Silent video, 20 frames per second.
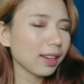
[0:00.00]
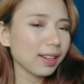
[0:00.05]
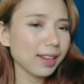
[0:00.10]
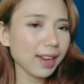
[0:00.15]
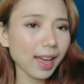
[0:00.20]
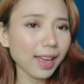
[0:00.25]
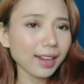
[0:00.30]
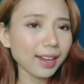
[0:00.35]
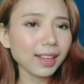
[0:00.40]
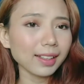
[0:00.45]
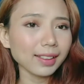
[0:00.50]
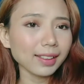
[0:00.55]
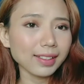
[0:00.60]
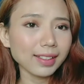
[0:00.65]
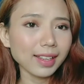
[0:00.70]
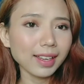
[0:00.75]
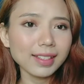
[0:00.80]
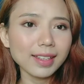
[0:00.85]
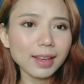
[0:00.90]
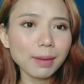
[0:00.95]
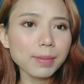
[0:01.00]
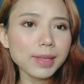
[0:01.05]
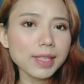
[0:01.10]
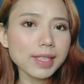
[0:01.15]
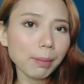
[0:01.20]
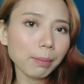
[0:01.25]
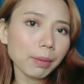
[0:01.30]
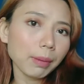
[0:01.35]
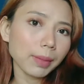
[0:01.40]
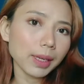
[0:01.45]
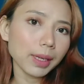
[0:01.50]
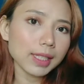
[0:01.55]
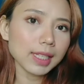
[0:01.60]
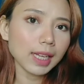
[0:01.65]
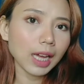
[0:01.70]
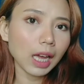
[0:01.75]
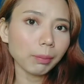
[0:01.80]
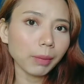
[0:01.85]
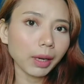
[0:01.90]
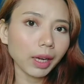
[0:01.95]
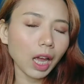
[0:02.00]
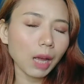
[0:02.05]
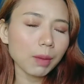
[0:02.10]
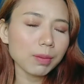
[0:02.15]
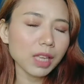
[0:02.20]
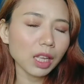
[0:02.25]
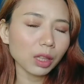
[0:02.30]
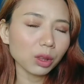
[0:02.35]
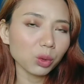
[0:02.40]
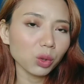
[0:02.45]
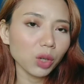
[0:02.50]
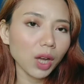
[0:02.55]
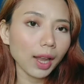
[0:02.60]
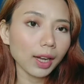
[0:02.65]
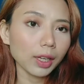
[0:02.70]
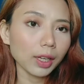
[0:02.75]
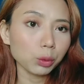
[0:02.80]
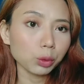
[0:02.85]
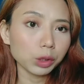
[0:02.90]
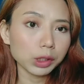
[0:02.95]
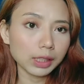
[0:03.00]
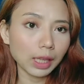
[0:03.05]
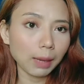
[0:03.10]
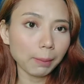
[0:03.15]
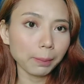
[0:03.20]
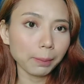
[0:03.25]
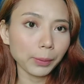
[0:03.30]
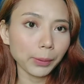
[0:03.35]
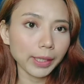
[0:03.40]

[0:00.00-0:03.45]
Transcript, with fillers: dan katanya dia bisa membersihkan make up satu kali usap.